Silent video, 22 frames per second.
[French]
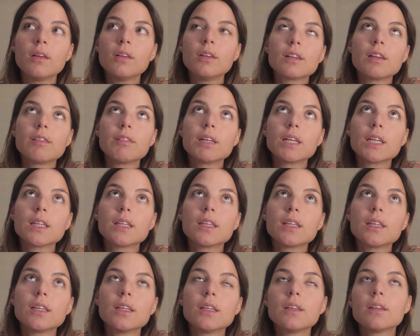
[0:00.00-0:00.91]
C'est la
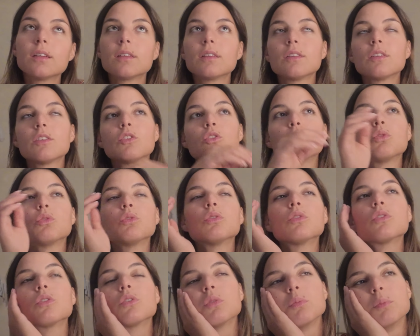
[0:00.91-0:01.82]
vérité,
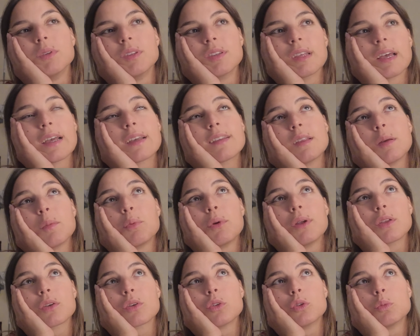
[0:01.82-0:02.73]
juste. Mais c'est vrai que ça peut
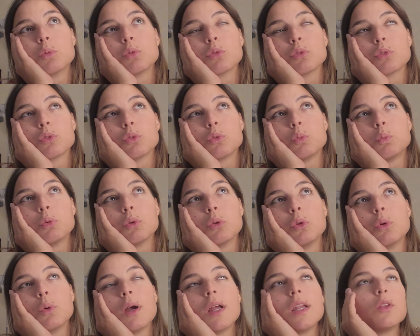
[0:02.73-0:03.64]
être une option, surtout pour
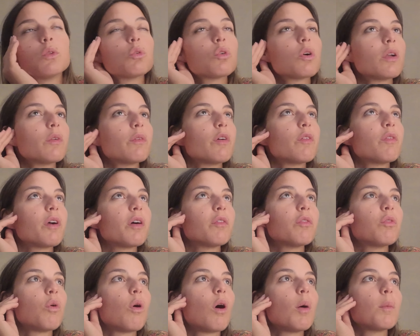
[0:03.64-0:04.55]
Noël et tout quand il va faire
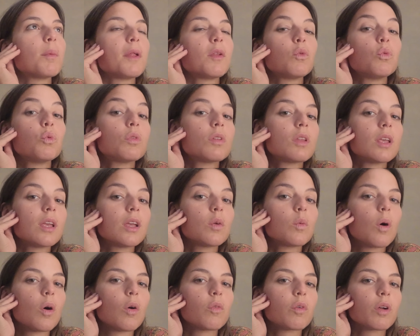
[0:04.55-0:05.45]
froid. Peut-être du thé,
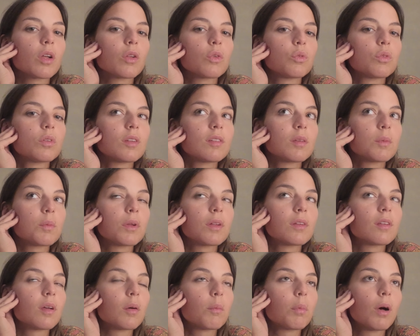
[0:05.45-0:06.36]
quoi. Offrir du thé, ça peut être
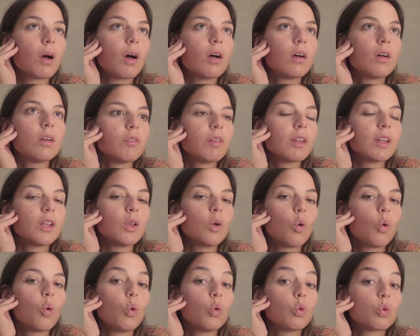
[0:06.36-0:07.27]
sympa. Faire des
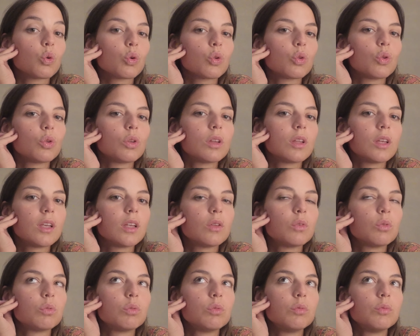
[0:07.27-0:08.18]
gros trucs de thé et
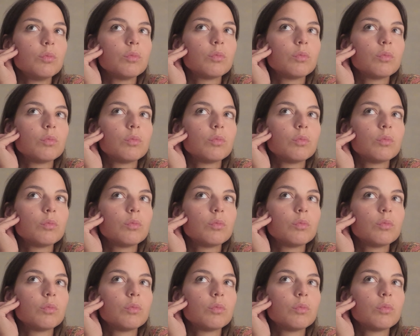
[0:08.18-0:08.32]
tout.